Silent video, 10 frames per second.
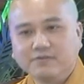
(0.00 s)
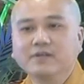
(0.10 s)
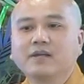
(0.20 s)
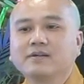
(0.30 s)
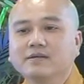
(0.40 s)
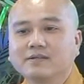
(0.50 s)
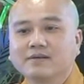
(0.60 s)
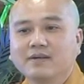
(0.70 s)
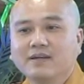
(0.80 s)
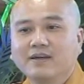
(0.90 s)
vươn lên được.
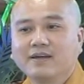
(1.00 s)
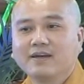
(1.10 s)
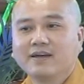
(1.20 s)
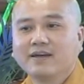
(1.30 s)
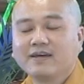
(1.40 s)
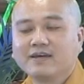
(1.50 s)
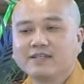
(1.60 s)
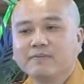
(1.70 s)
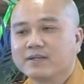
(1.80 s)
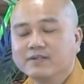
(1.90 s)

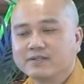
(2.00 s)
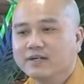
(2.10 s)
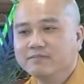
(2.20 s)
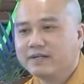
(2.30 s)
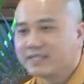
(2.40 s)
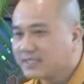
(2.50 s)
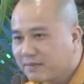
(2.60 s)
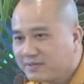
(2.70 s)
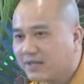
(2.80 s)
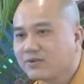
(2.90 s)
Nhưng mà thường thường mình chỉ
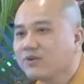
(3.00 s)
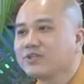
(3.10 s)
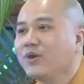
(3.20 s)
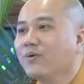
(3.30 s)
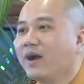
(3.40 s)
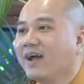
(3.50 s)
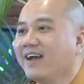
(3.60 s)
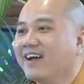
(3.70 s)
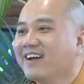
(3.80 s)
chấp nhận con chiều à.